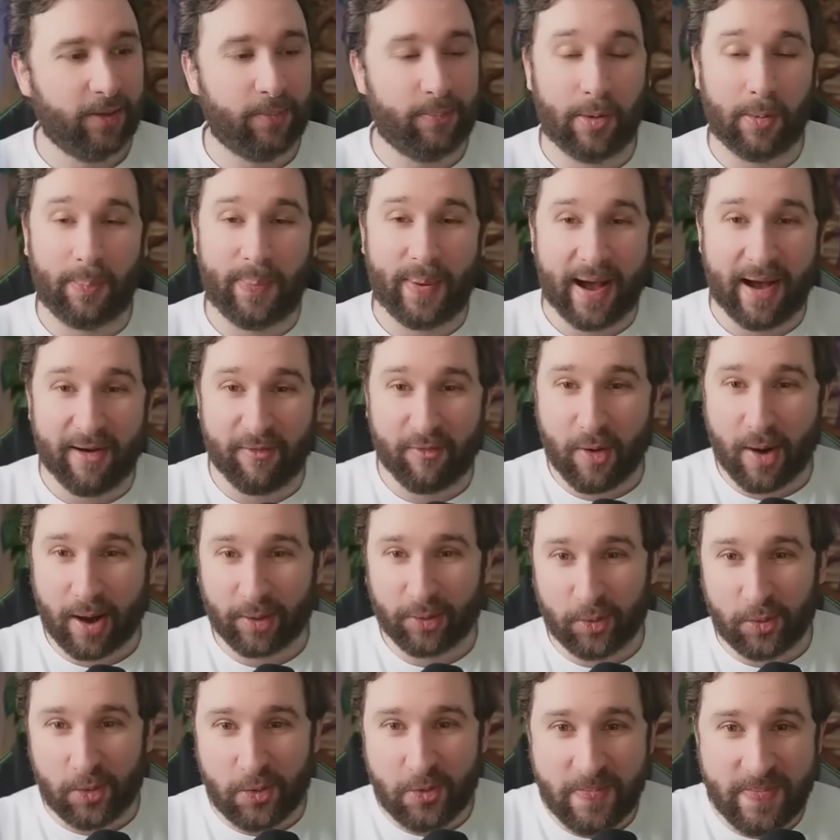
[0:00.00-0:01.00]
pour pas
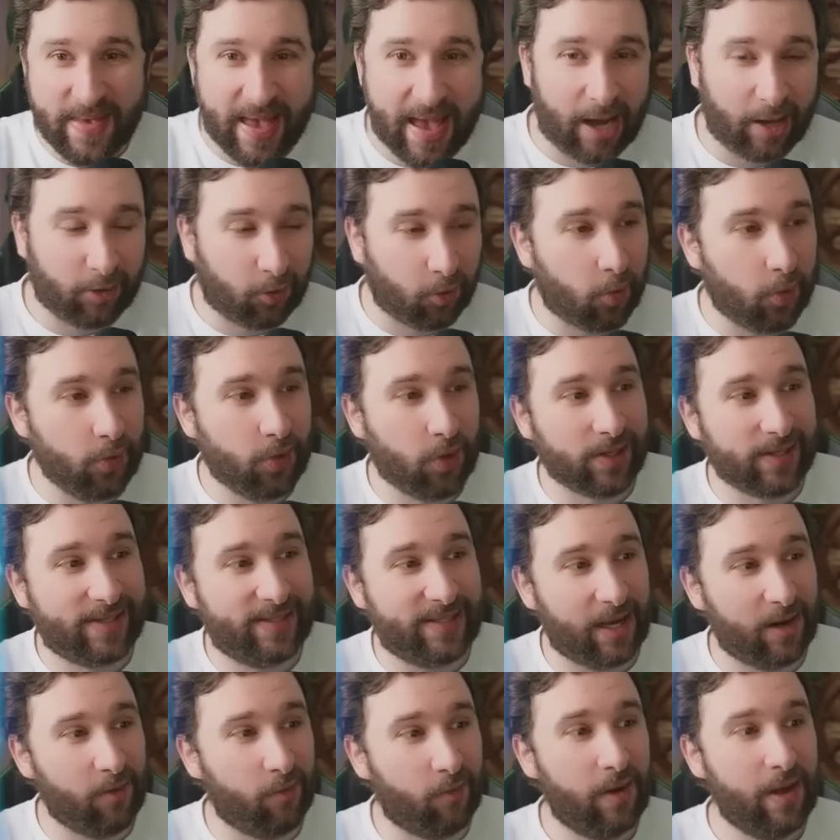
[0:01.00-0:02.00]
avoir de lumière trop dans le
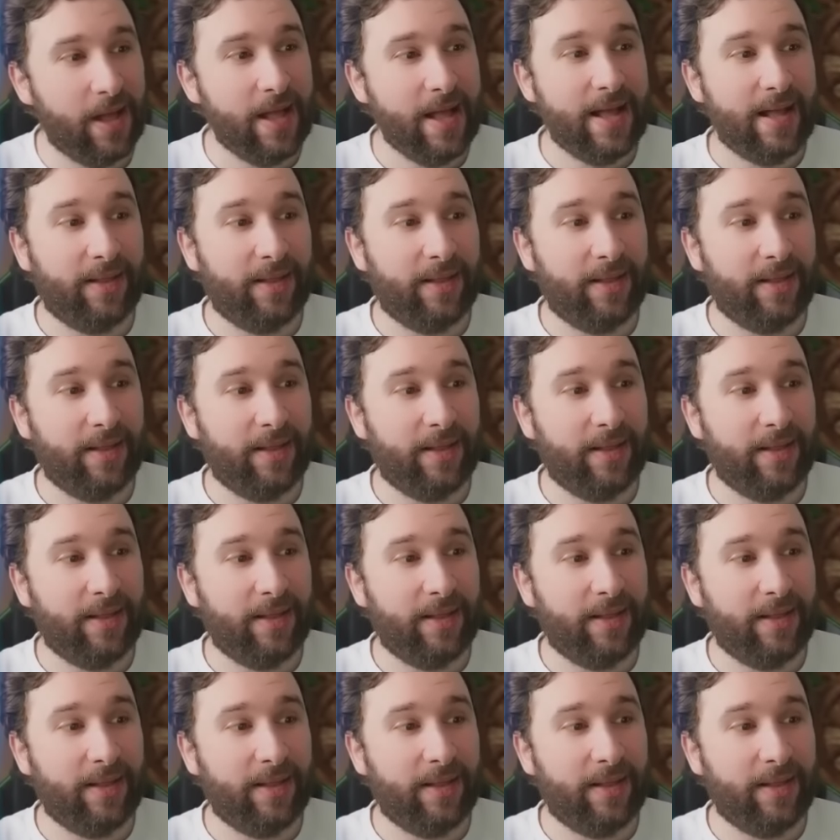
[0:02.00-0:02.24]
salon.